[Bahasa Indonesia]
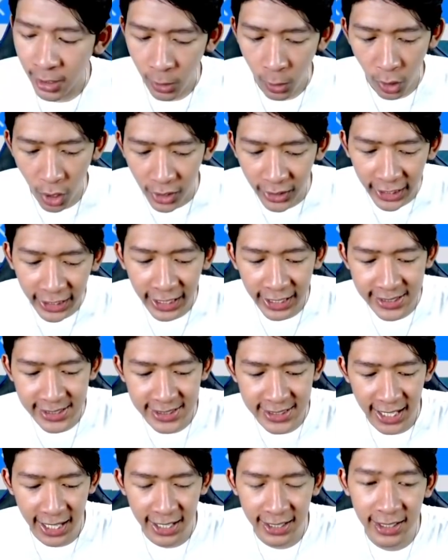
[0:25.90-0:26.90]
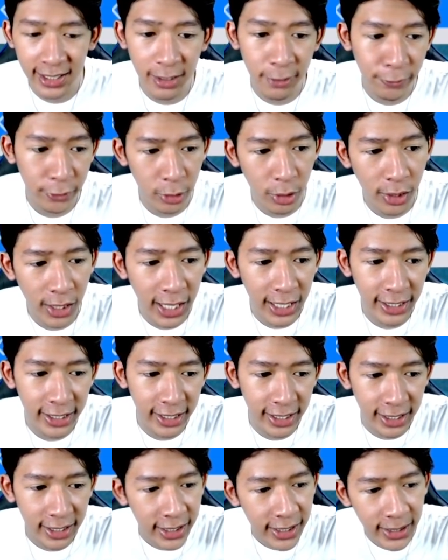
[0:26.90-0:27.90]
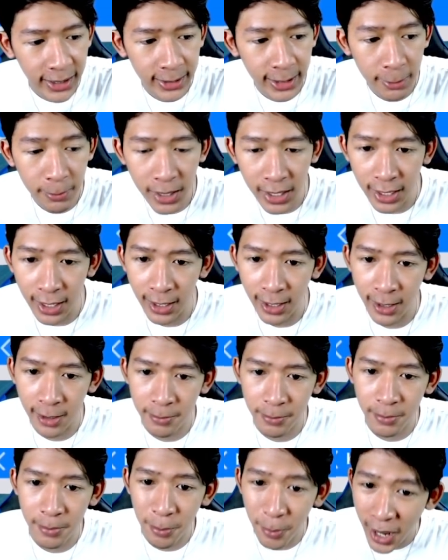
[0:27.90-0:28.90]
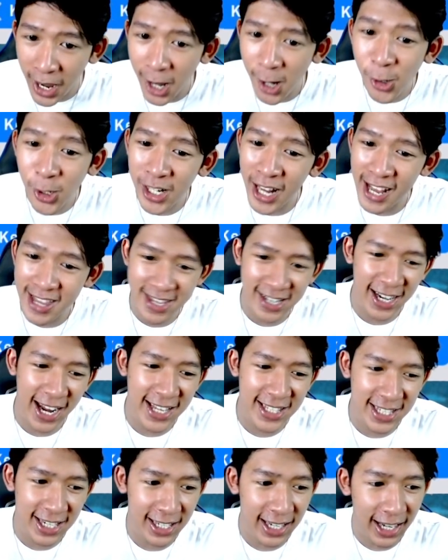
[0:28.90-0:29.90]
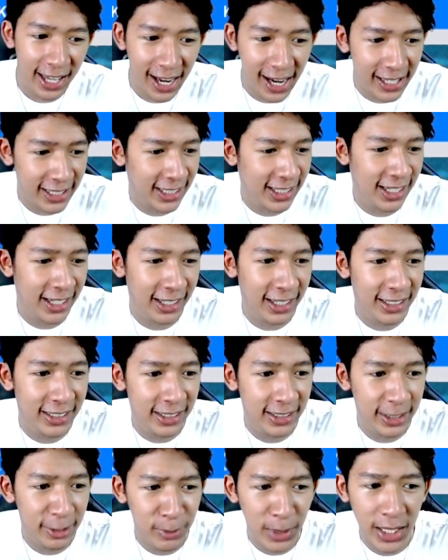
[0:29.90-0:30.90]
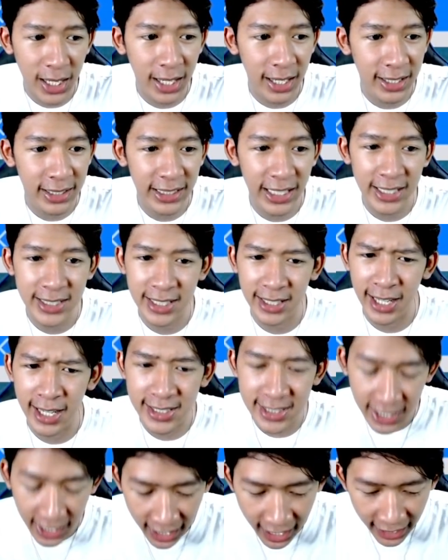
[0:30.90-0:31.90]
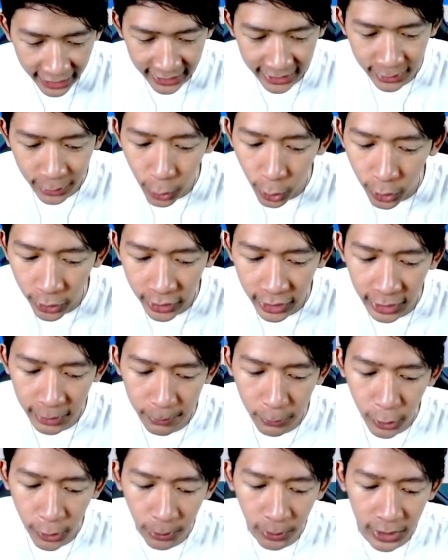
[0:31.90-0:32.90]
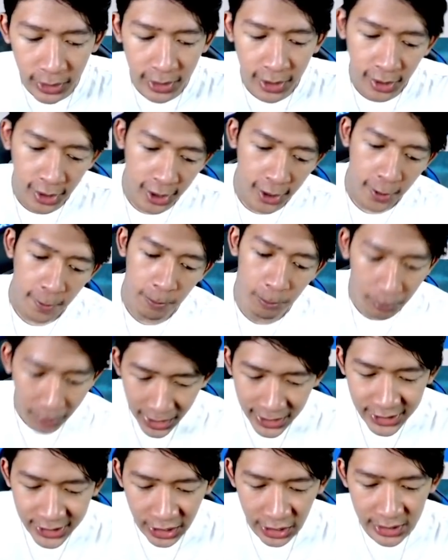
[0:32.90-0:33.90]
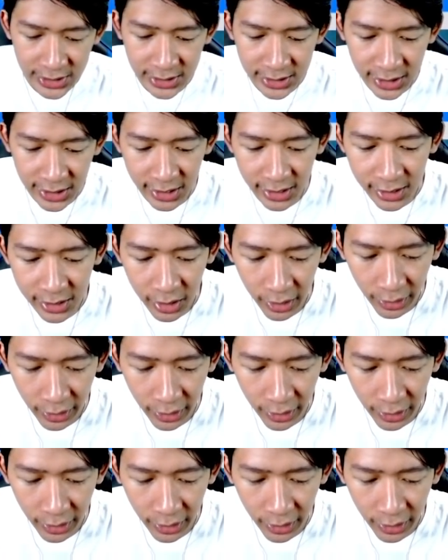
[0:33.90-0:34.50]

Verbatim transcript: Oke guys, jadi di video kali ini kita bakalan mau gacha-gacha lagi ya kan kita bakalan gacha-gacha iconic moment Manchester